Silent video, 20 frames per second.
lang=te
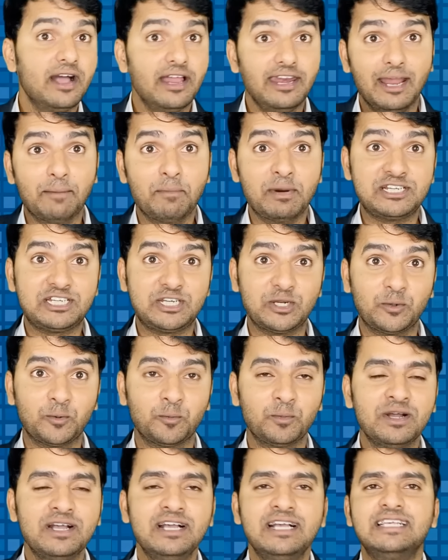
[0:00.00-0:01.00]
నెంబర్ టూ
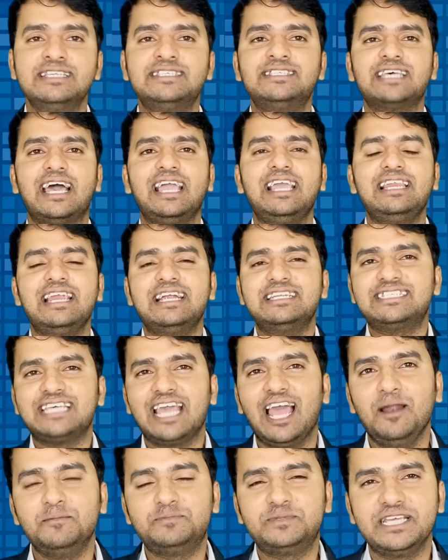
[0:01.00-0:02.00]
సైలెన్స్
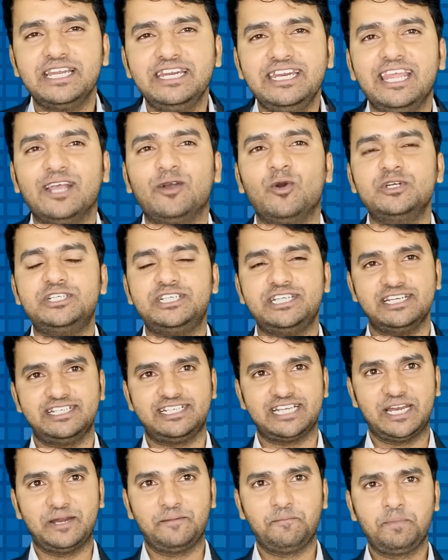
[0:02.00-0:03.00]
హెల్ప్స్ ఇన్
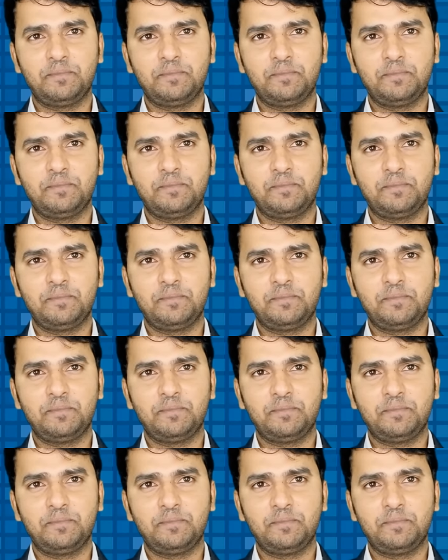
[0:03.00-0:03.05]
నెగోషియేషన్